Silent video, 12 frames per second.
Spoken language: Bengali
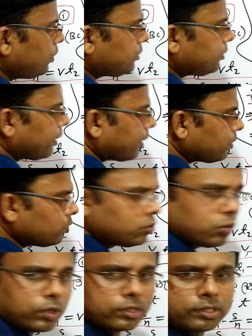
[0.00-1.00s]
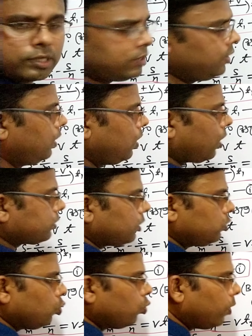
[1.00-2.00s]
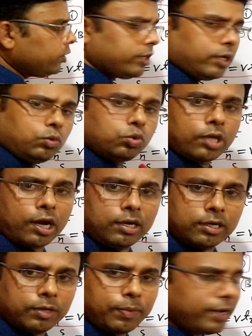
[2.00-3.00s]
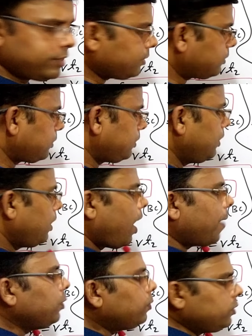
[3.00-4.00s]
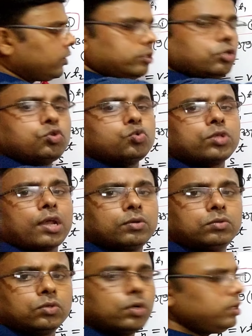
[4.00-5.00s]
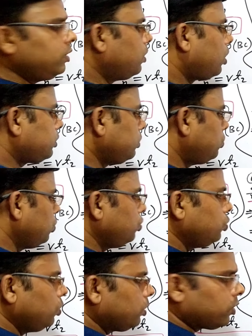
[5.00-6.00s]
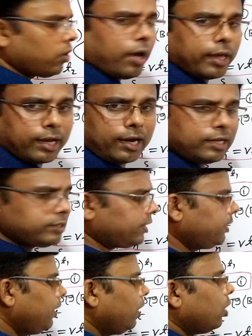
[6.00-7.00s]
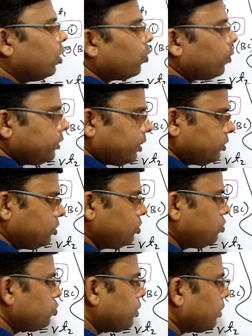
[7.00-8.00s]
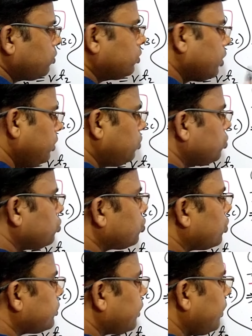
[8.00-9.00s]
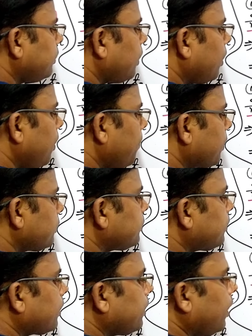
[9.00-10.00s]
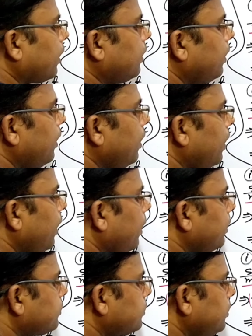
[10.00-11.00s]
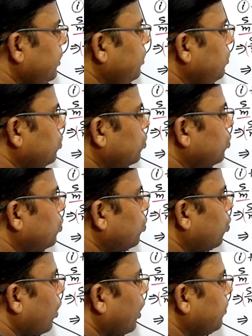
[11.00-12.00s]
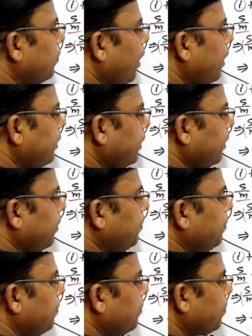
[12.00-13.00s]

টু আছে এখানেও টু আছে অর্থাৎ উভয় দিকে টু দ্বারা ডিভাইড আছে আমি উভয় দিকে যদি টু দ্বারা গুণ করি অর্থাৎ টু টু কি হয় কাটা যায় উভয় দিকে যদি টু দ্বারা গুণ করি টু টু চলে যায় তাহলে আমার কাছে থাকে আর এস ইন্টু ওয়ান বাই এম